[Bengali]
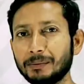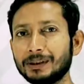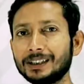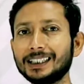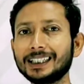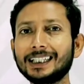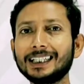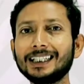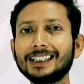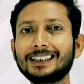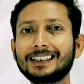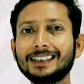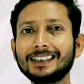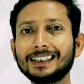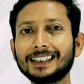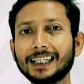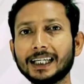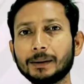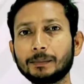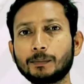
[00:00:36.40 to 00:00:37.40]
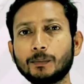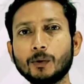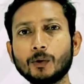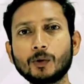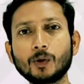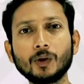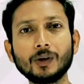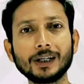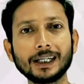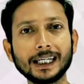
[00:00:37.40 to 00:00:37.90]
এবার দেখে নিচ্ছি এই
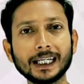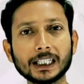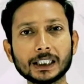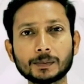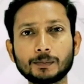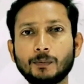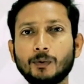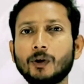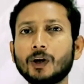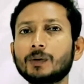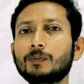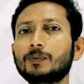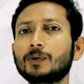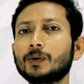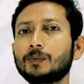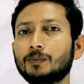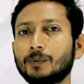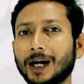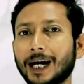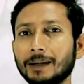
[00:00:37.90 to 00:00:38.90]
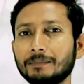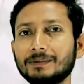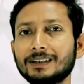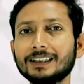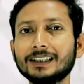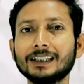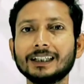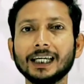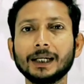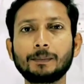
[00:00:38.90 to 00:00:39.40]
পোকো এক্স ফোর প্রো ফাইভ
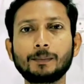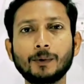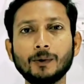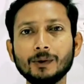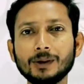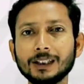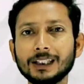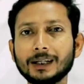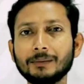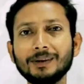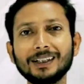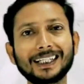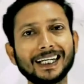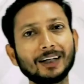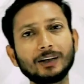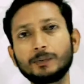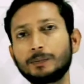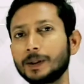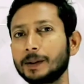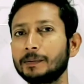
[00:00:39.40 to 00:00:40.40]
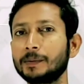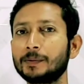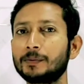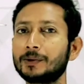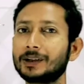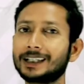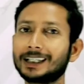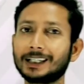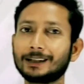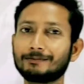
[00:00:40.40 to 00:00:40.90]
জি এই ফোনটির আমি কেন প্রেমে
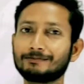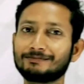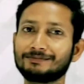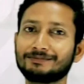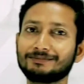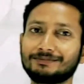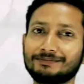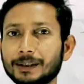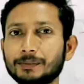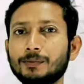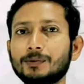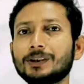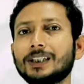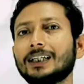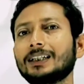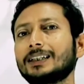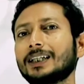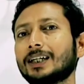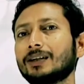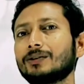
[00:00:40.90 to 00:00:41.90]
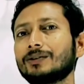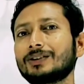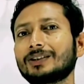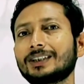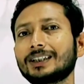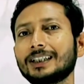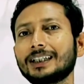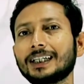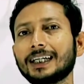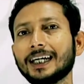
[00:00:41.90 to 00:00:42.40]
পড়ে গেলাম আর এর প্রধান কারণ
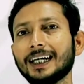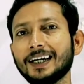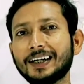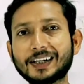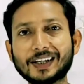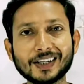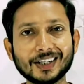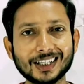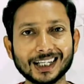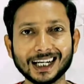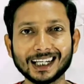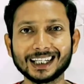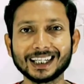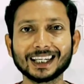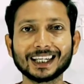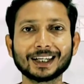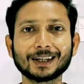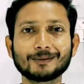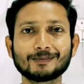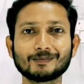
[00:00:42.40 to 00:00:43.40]
হচ্ছে এর ডিজাইন